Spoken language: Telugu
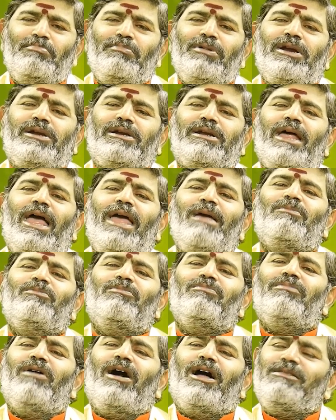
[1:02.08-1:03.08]
మీ టైం
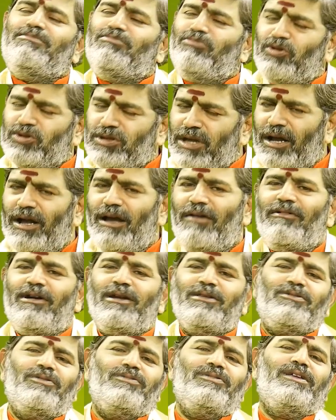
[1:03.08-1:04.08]
అద్భుతంగా
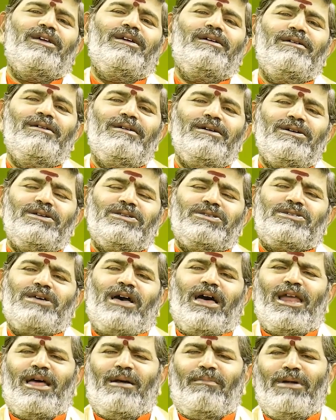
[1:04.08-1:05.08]
వెళ్తుంది
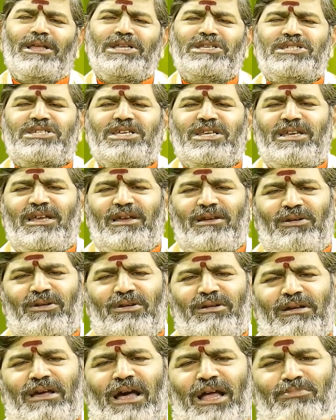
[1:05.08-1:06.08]
చాలా మంచి
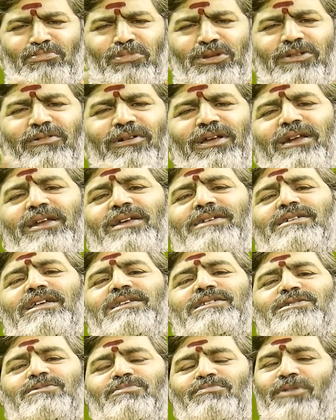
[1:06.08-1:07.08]
అద్భుతమైన
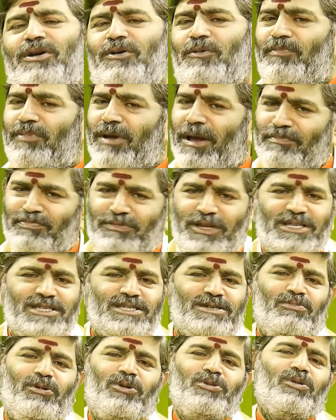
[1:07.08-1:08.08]
రిజల్ట్స్ మీకు
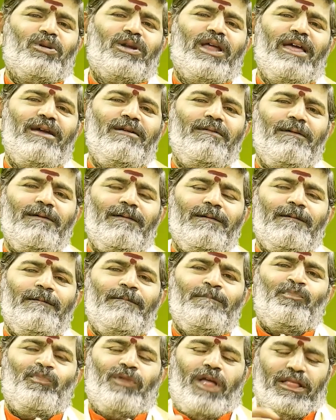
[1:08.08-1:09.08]
ప్రాప్తించబోతున్నాయి
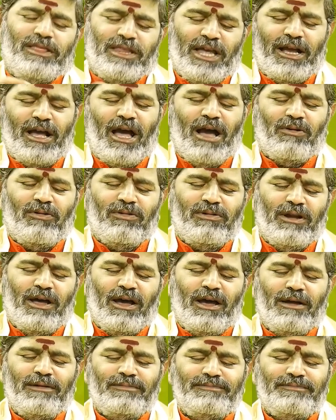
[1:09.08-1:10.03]
అంతేకాకుండా